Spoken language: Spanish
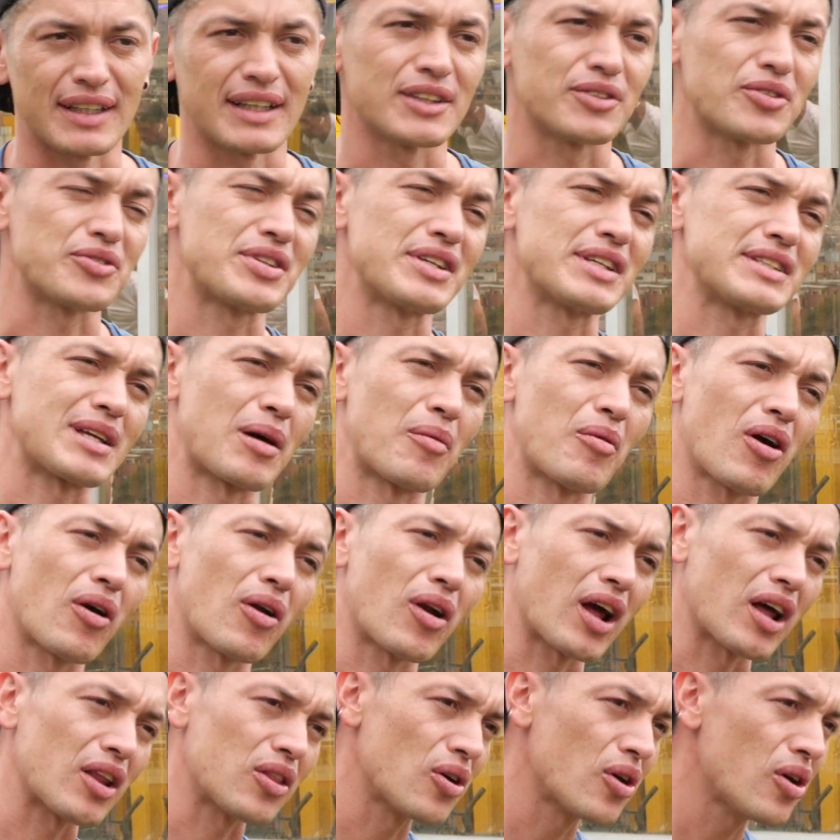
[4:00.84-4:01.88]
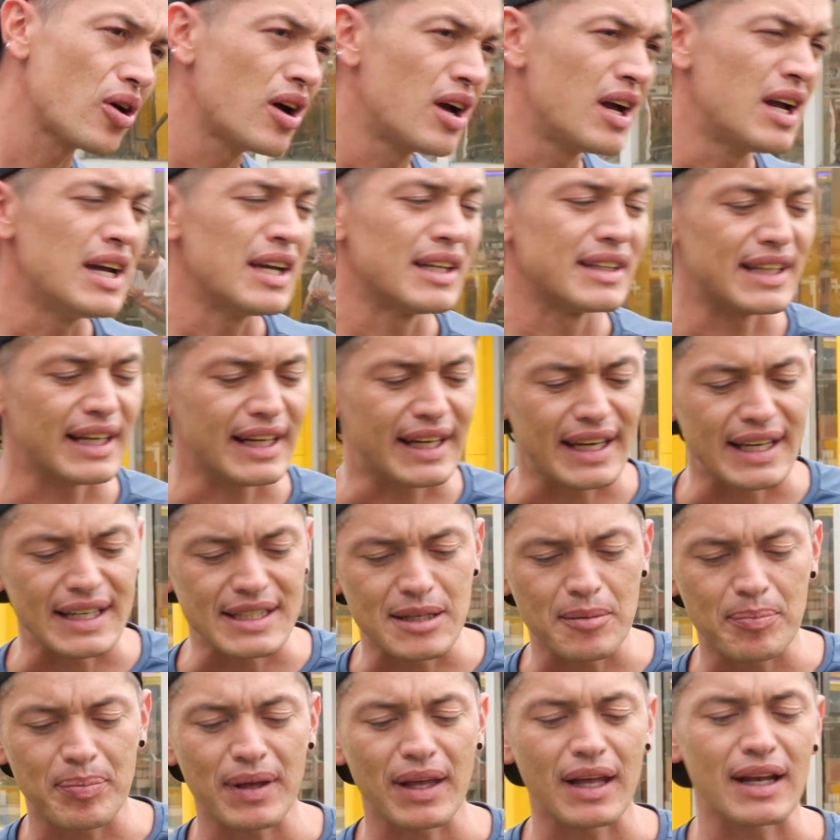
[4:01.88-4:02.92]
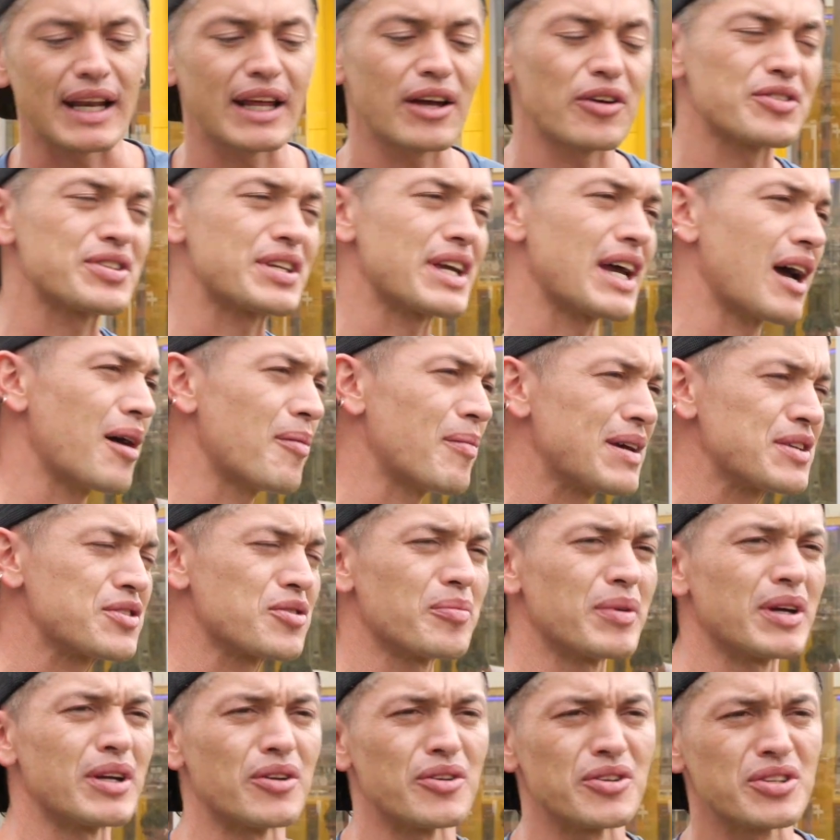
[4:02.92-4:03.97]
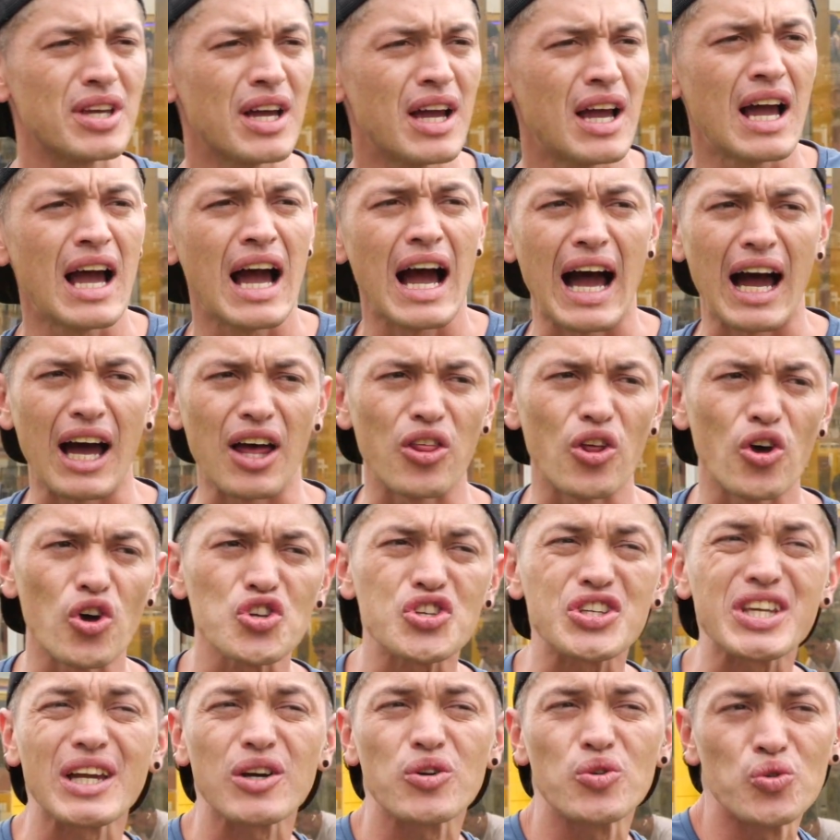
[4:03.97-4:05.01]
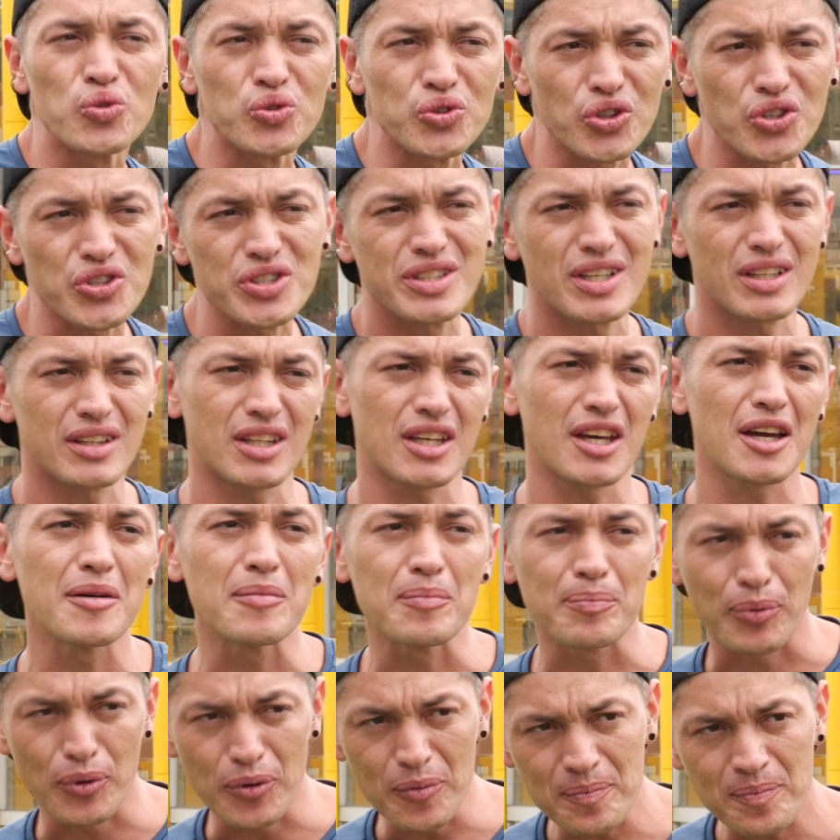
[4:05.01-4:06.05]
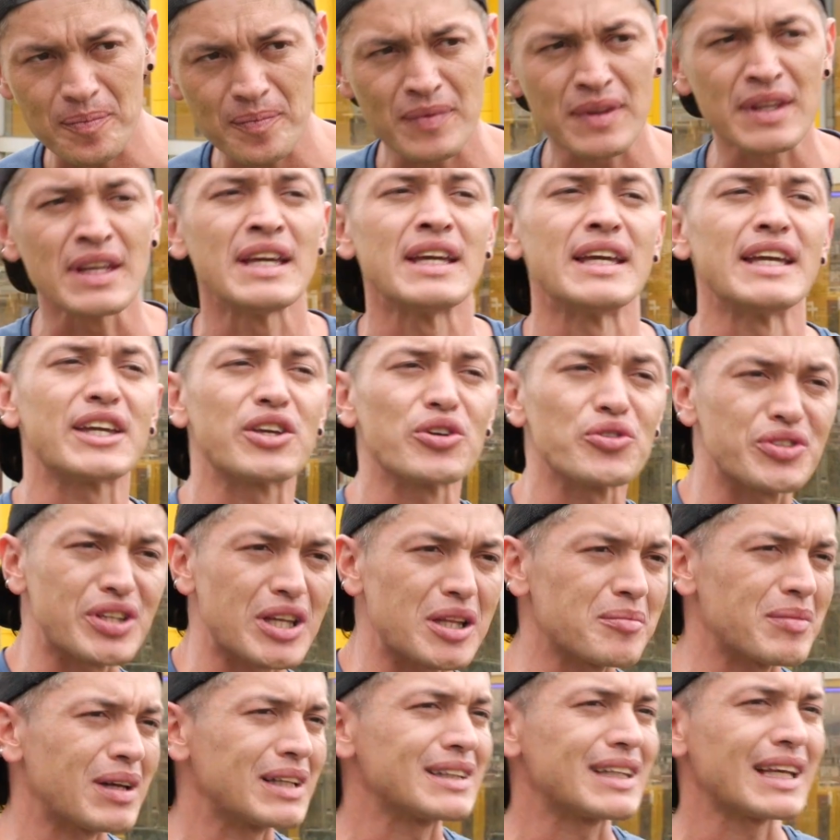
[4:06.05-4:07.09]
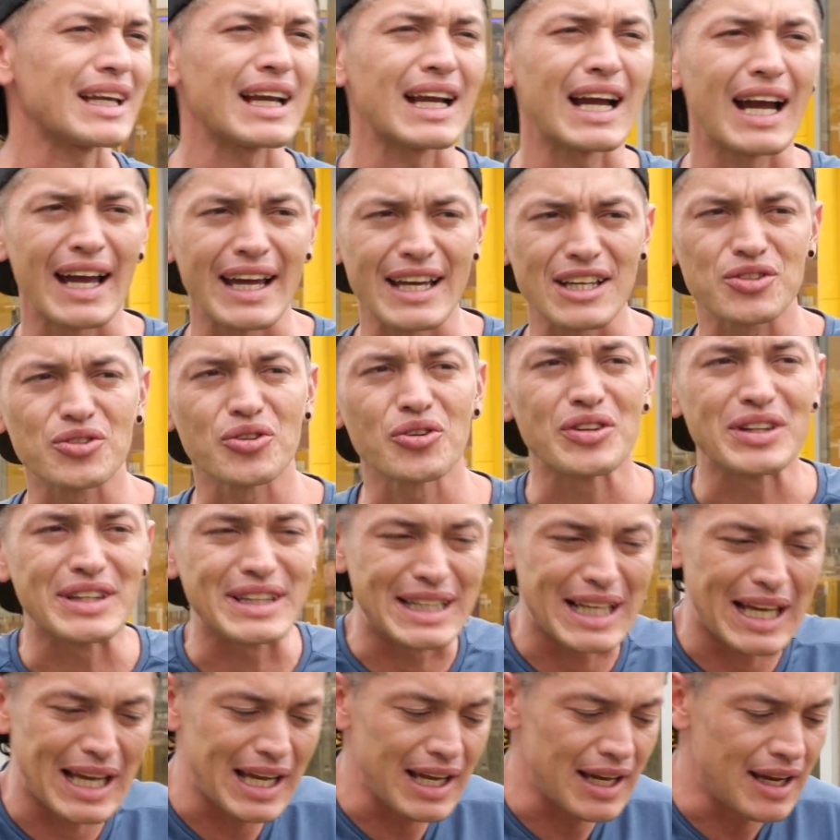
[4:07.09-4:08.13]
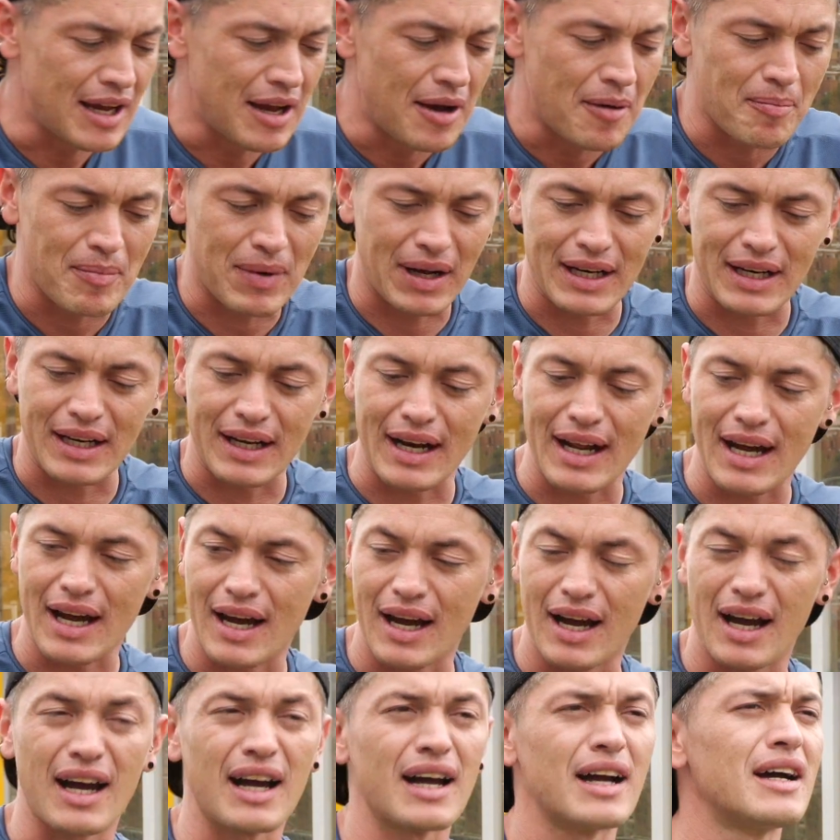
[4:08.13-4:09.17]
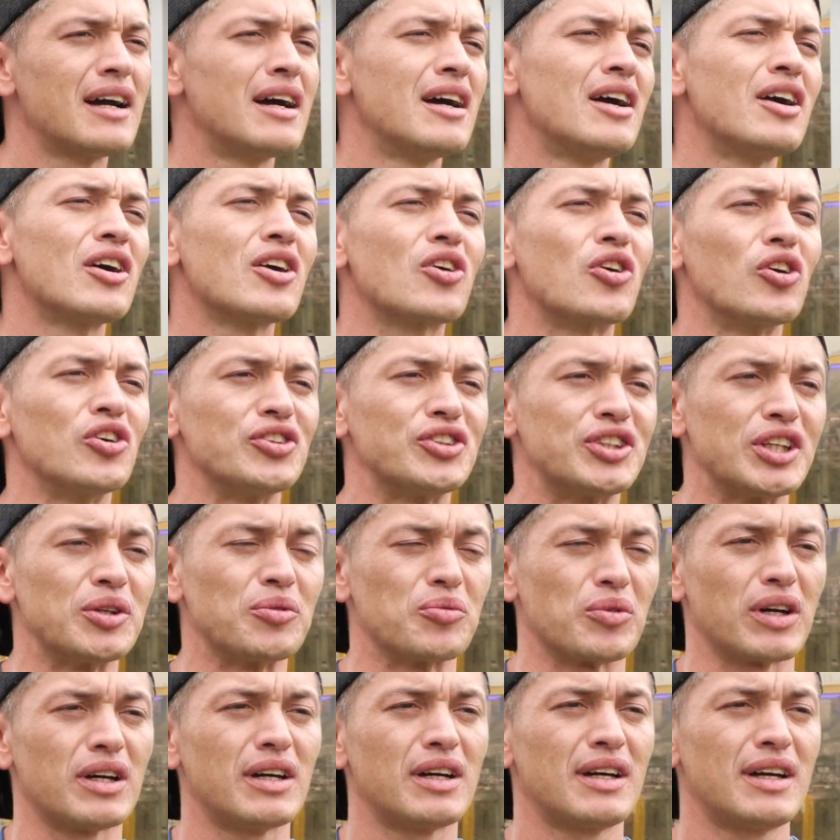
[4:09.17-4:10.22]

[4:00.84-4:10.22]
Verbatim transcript: Entonces estamos hablando de que ese pedaleo sea más o menos a dos segundos de tiempo y que usted mantenga eso de manera continua.